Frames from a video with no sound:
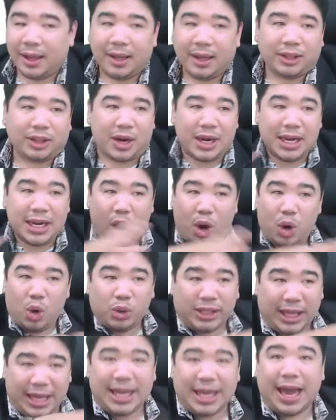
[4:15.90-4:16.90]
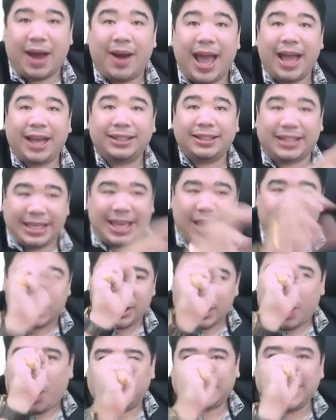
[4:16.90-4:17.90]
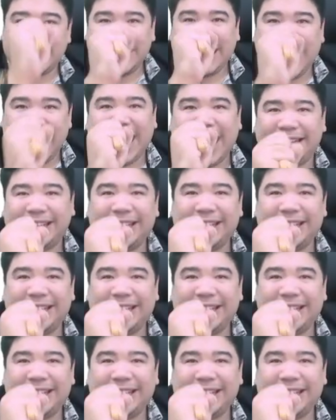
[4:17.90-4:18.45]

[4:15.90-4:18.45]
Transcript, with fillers: อนนี้น้องรู้สีเขียวแล้ว สีเขียวคือของชนิดแรก